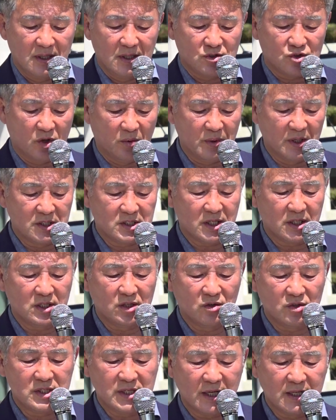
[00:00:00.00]
소병철
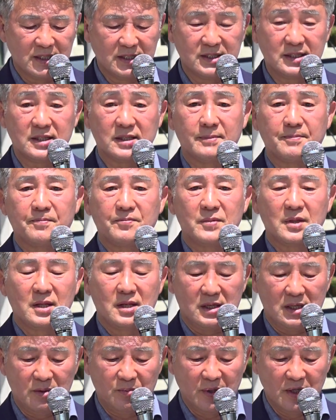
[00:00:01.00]
위원장은
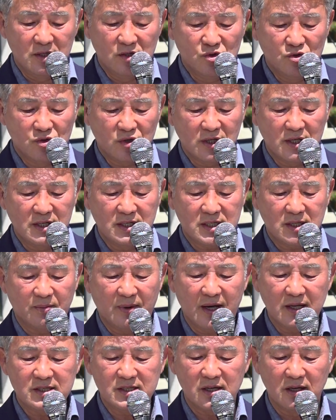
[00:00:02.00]
이번 6일
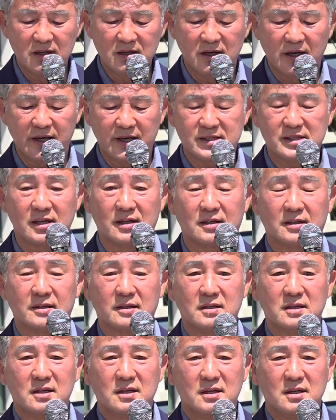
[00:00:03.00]
지방선거에서
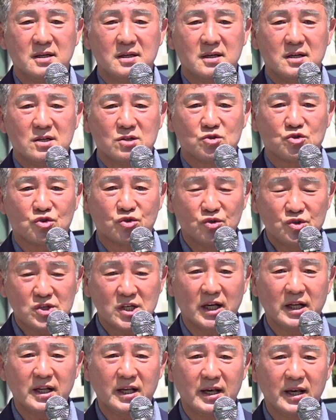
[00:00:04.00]

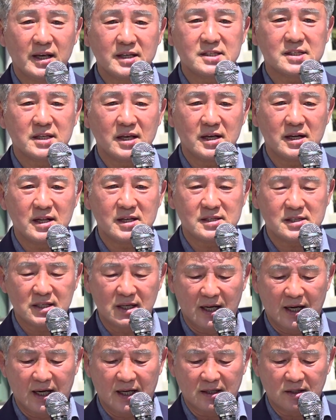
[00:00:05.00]
수차례
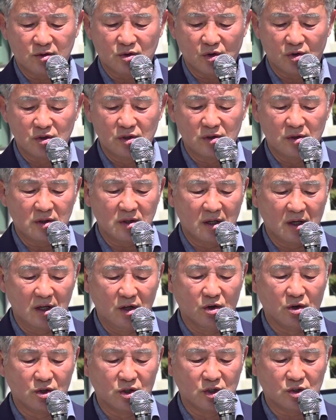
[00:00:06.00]
SNS나 또는
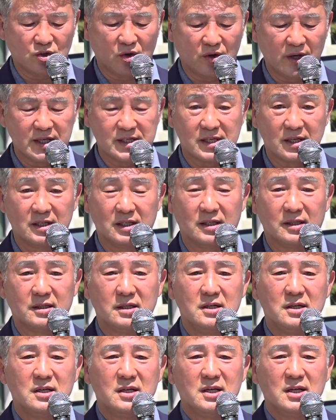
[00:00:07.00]
언론을 통해서
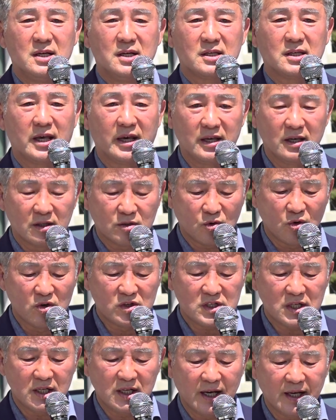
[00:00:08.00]
개혁
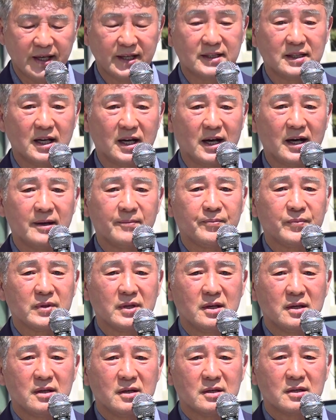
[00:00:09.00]
공천하겠다,
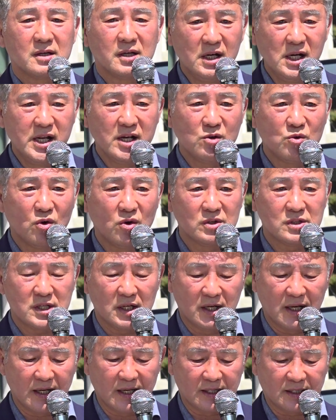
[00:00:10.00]
클린
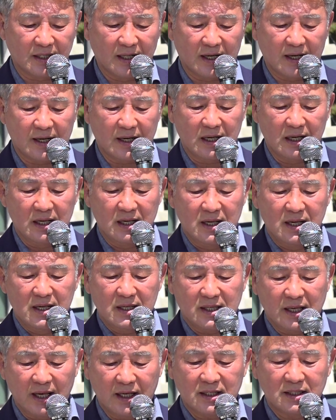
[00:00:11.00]
공천하겠다,
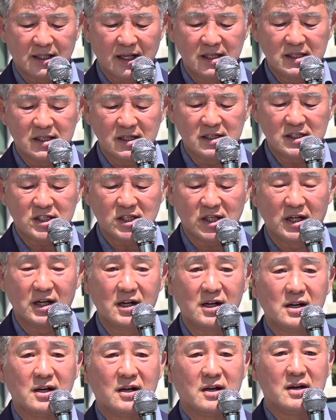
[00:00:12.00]
깨끗한
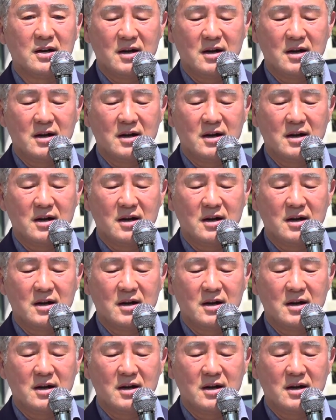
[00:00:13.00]
정치를